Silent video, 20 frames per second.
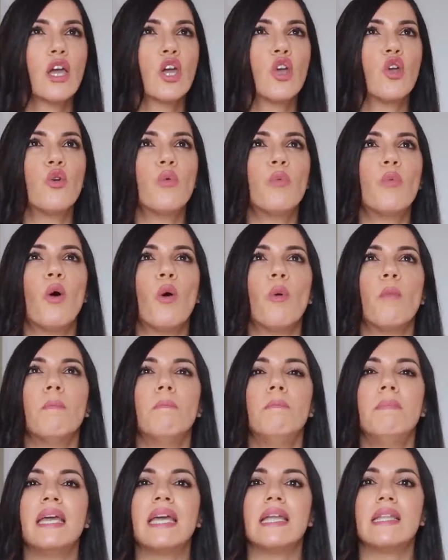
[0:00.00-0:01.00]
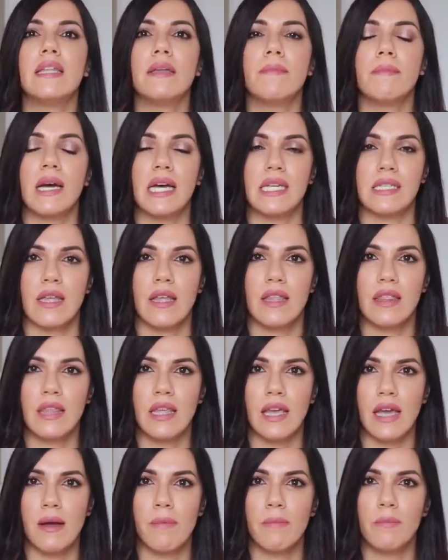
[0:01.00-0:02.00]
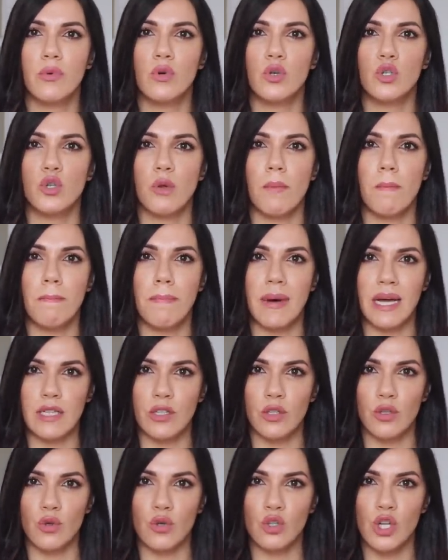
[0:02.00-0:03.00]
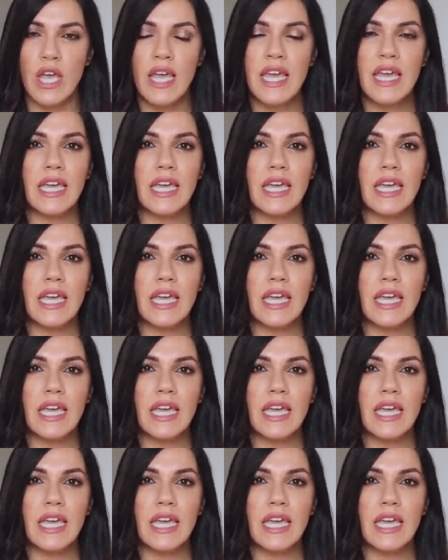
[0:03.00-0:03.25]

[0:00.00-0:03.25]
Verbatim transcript: que hubo víctimas de ambos bandos